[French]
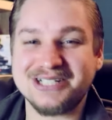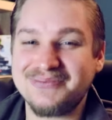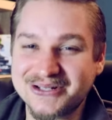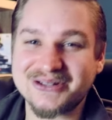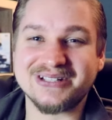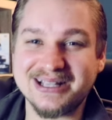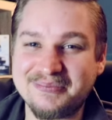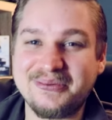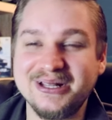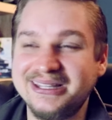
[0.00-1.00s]
mais... je pense que ça
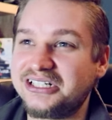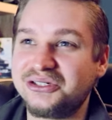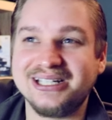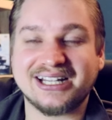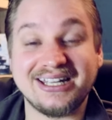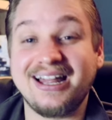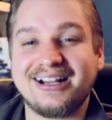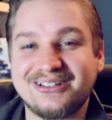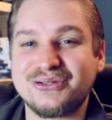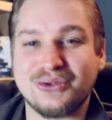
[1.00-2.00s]
peut être des jolis
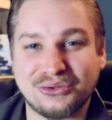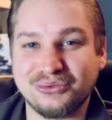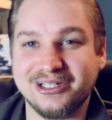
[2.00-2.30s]
reacts sur